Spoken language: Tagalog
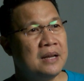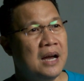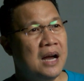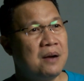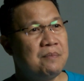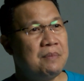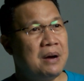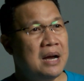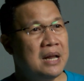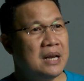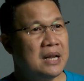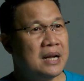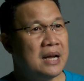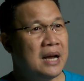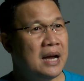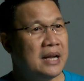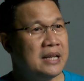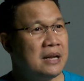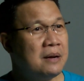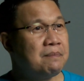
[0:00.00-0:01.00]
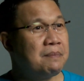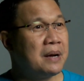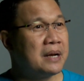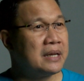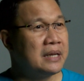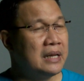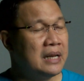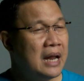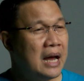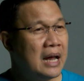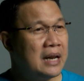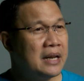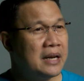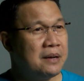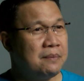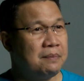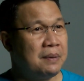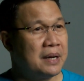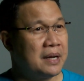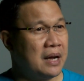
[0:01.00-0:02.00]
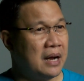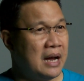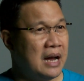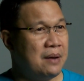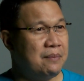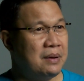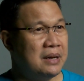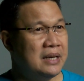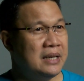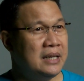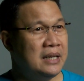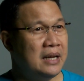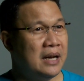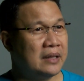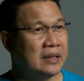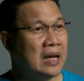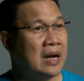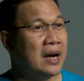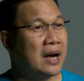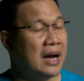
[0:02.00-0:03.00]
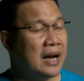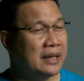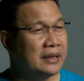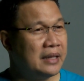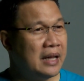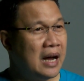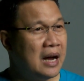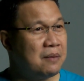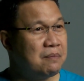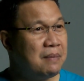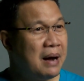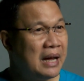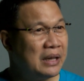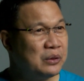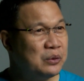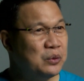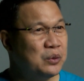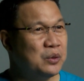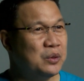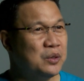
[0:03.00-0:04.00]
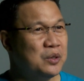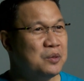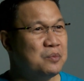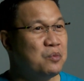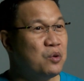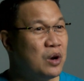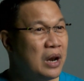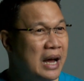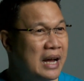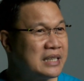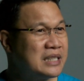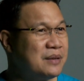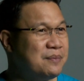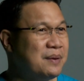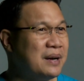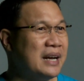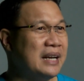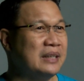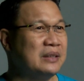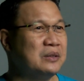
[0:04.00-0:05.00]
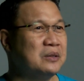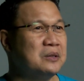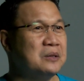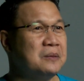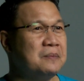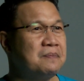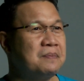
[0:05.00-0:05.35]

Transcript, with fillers: Ang mahalaga ay ang pagkilala ng pagkakamali at ang kahandaang matuto mula sa mga ito.